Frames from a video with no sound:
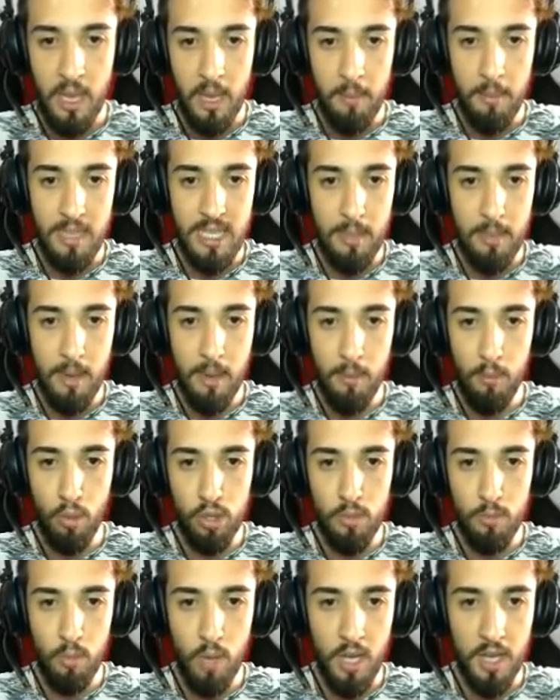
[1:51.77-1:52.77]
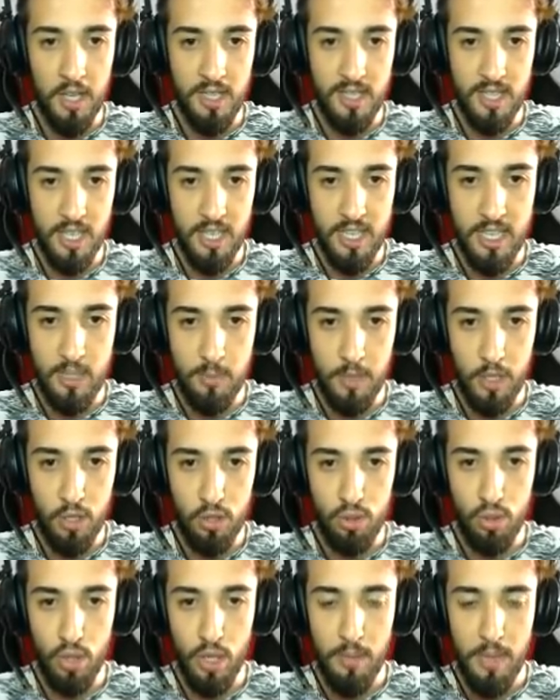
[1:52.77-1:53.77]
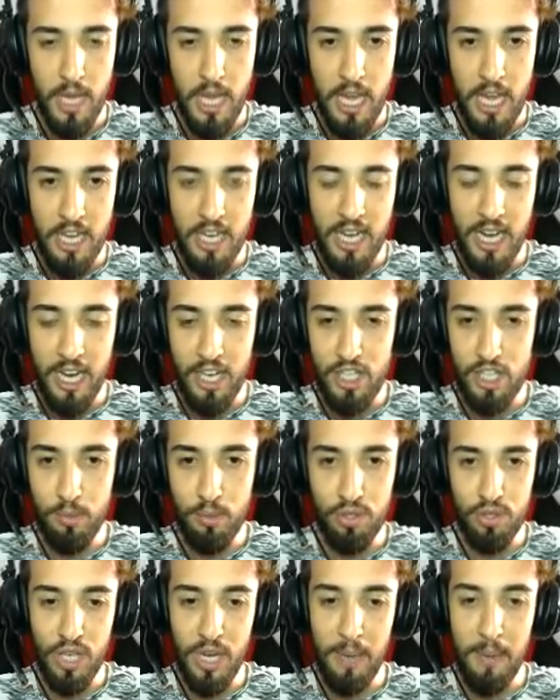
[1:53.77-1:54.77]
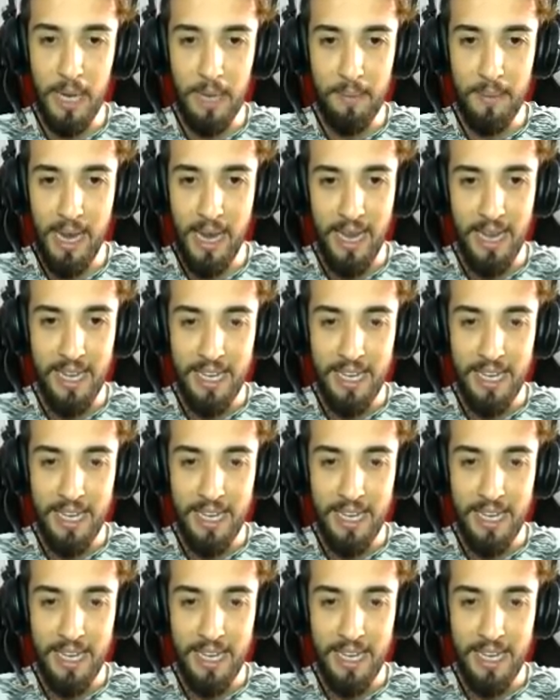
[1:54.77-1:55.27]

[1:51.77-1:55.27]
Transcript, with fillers: Mesela ben buldum bu arkadaşları kesmek istiyorum. Kardeşim kusura bakma.